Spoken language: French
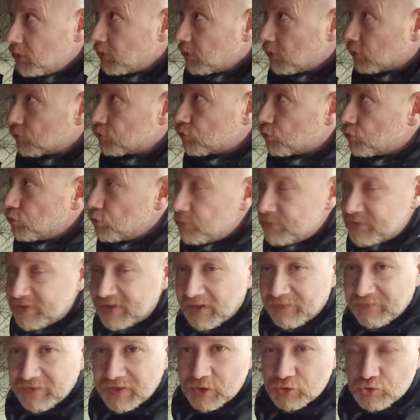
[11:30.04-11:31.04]
quand on
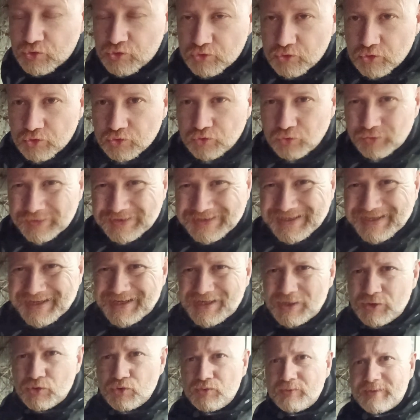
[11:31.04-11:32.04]
observe quelque chose de très
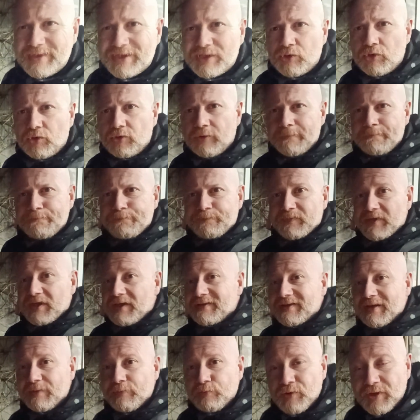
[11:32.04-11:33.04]
lumineux,
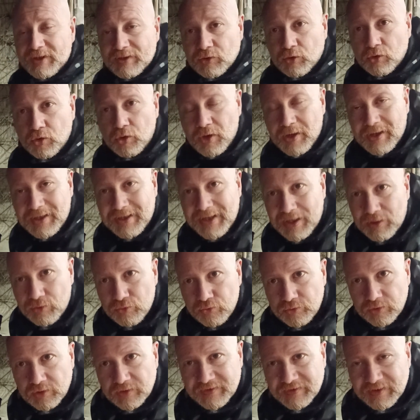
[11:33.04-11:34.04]
ça peut être la
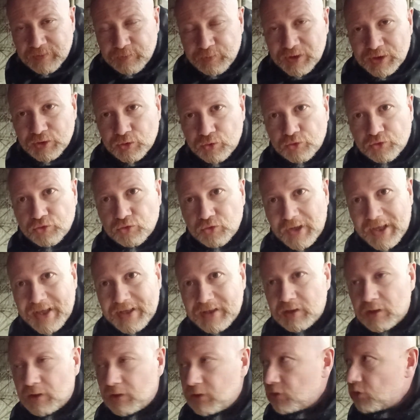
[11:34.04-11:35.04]
Lune, ça peut être le
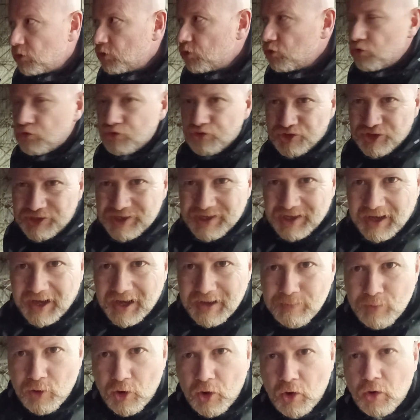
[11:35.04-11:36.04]
Soleil.
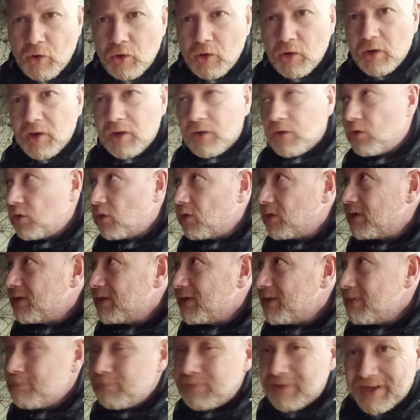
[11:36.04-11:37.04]
Généralement, euh,
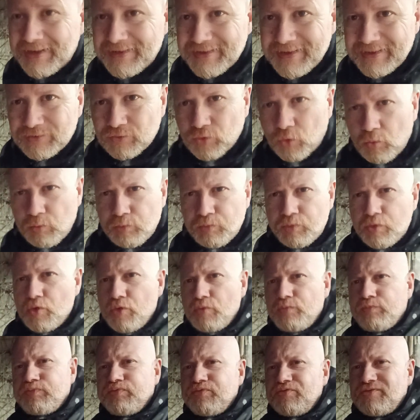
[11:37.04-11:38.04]
les planètes, on
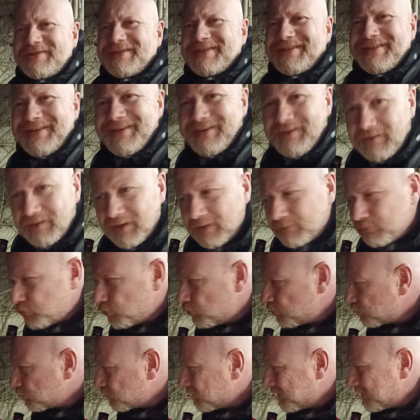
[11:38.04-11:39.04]
peut pousser un
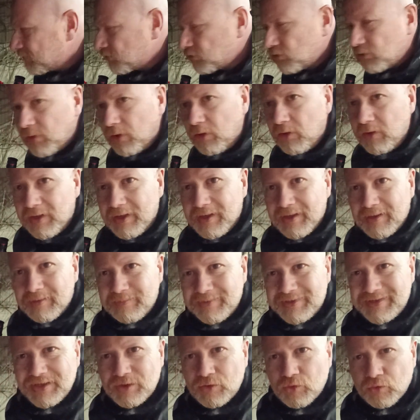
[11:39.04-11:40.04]
peu son instrument,
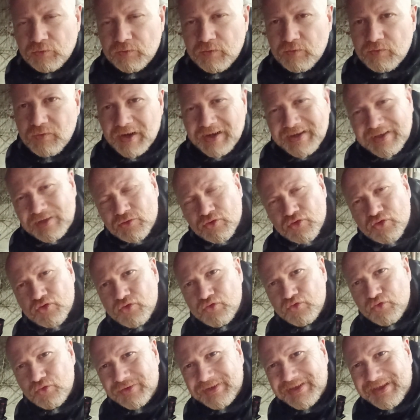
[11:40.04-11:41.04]
mais dès qu'on veut voir quelque
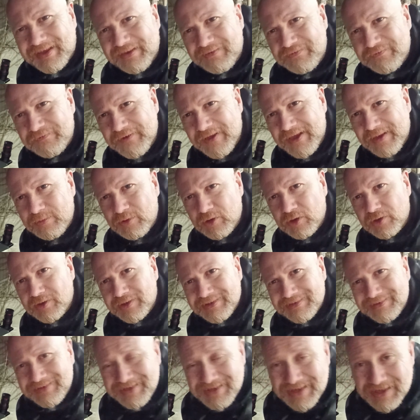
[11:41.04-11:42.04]
chose de très faible,
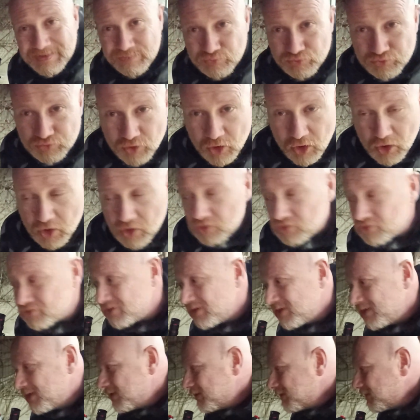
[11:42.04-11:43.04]
des nébuleuses,
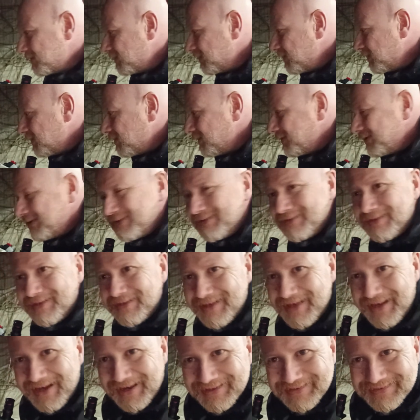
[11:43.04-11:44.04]
euh, des
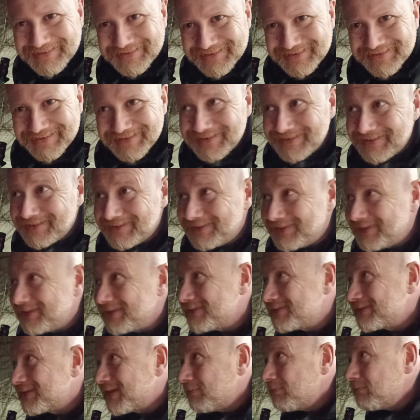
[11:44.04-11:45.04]
galaxies,
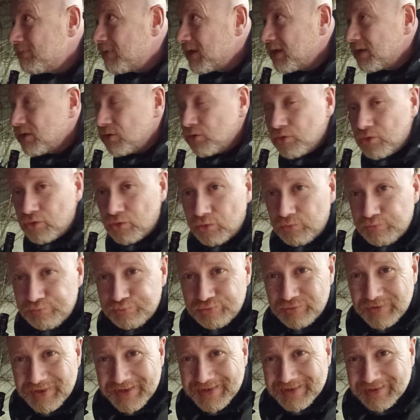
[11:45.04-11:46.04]
des amas euh,
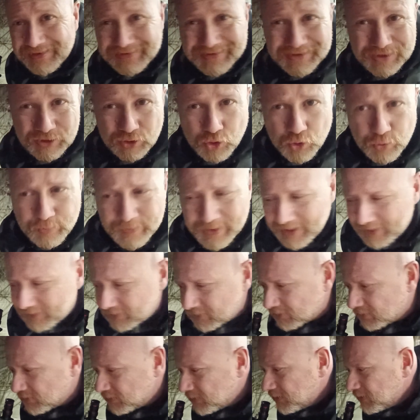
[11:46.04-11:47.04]
globulaires, des comètes,